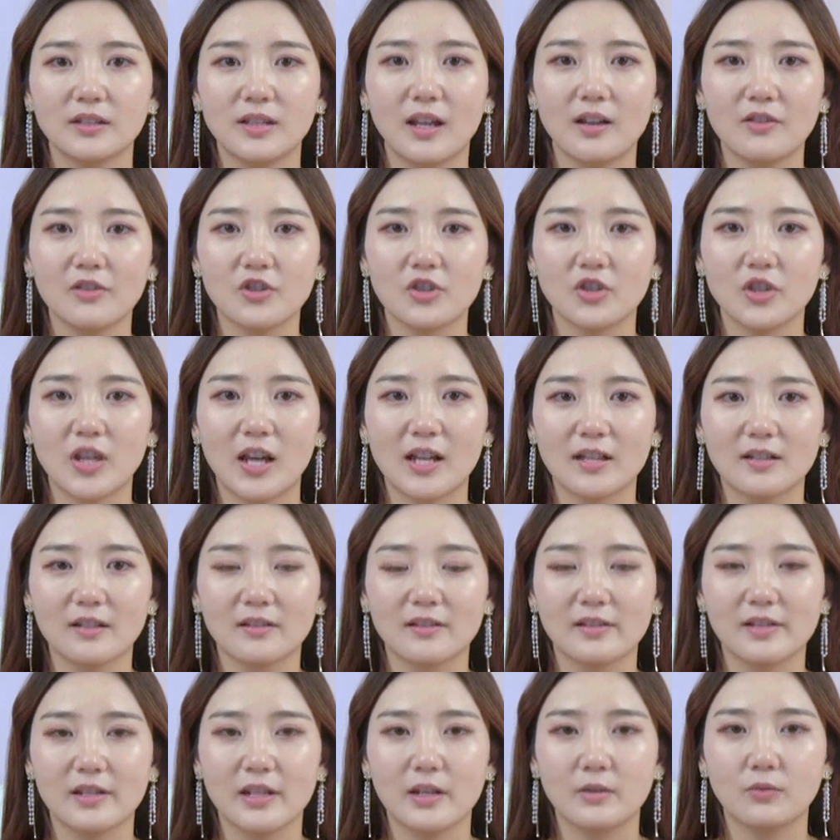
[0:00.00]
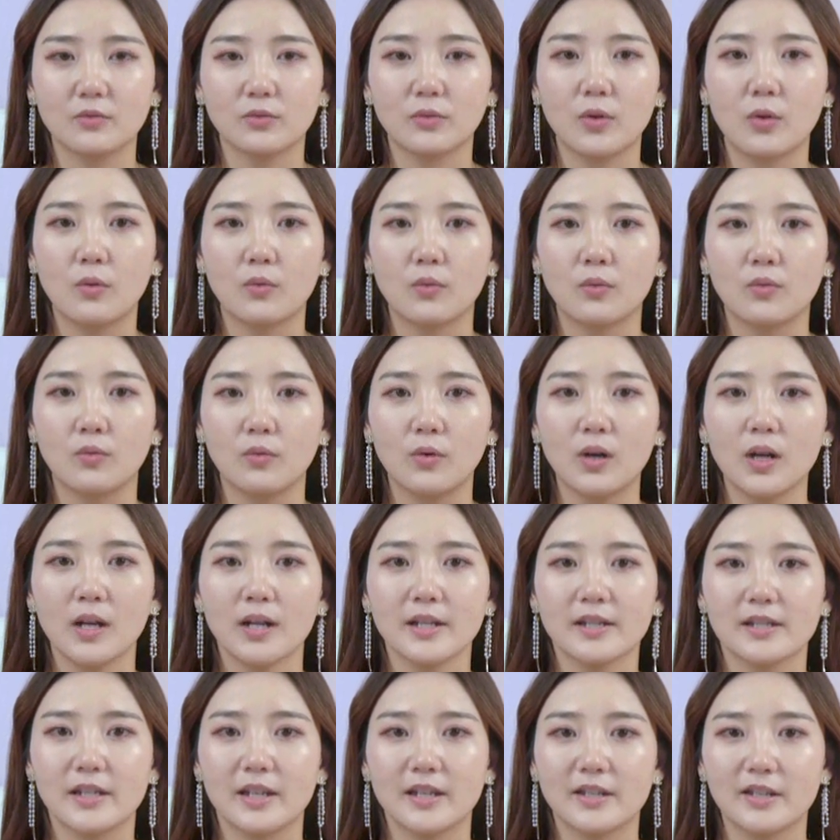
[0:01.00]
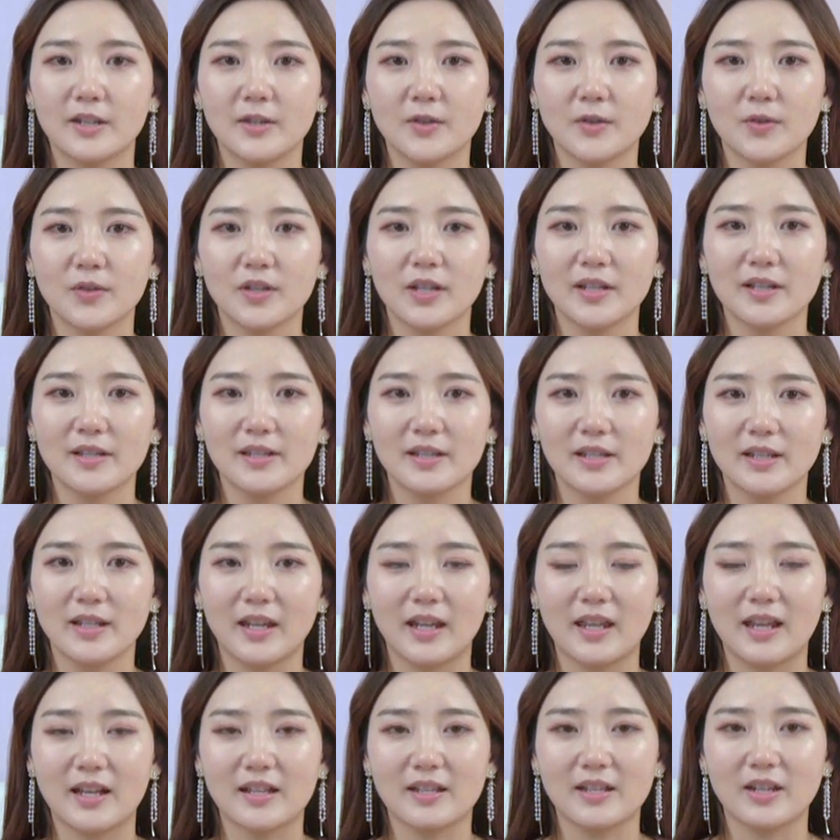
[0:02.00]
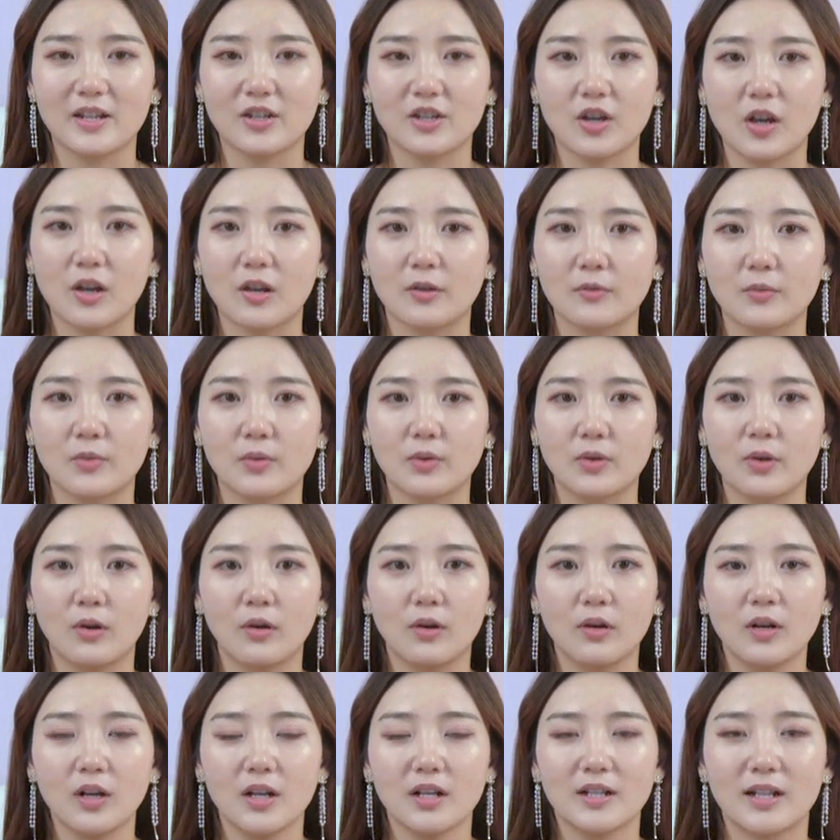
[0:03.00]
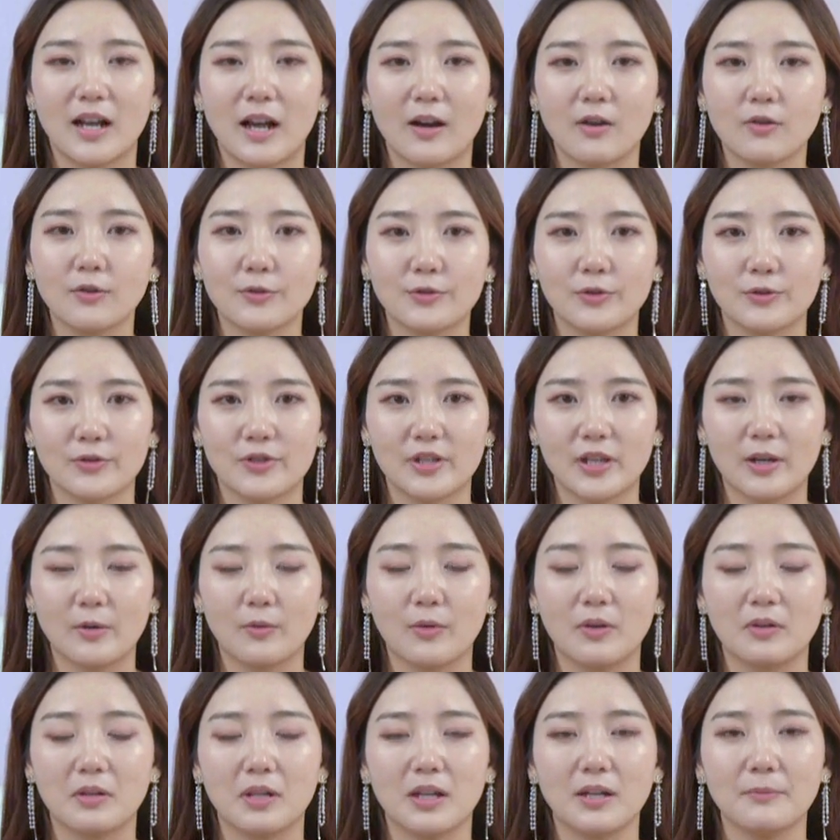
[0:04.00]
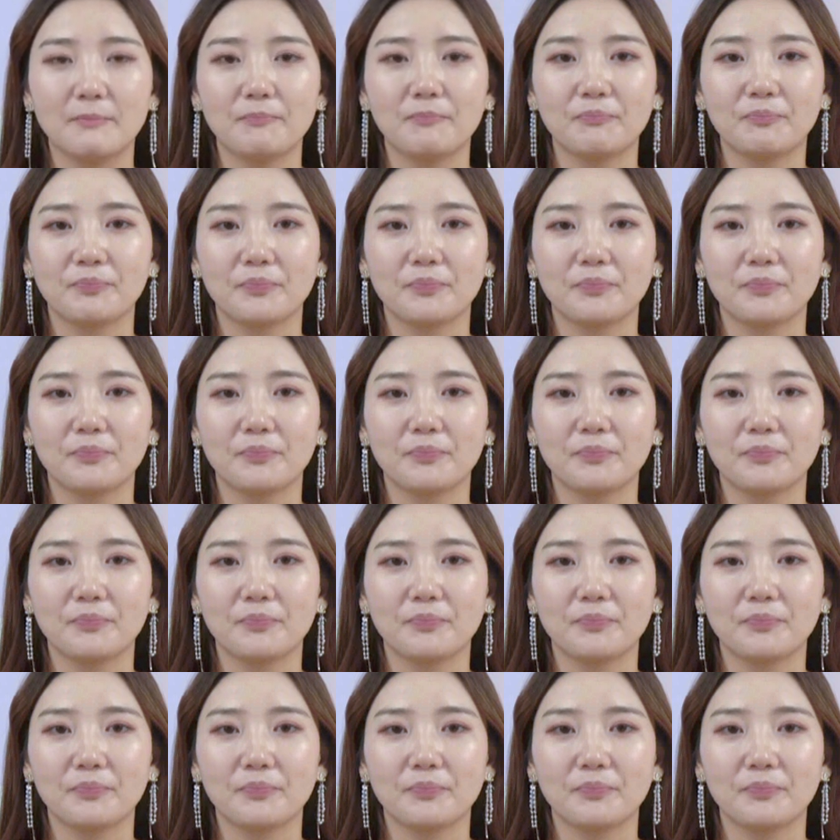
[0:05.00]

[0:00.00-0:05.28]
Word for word: 当时他正陷入痛苦，姐姐就趁机给他介绍了女友，然后就结婚了。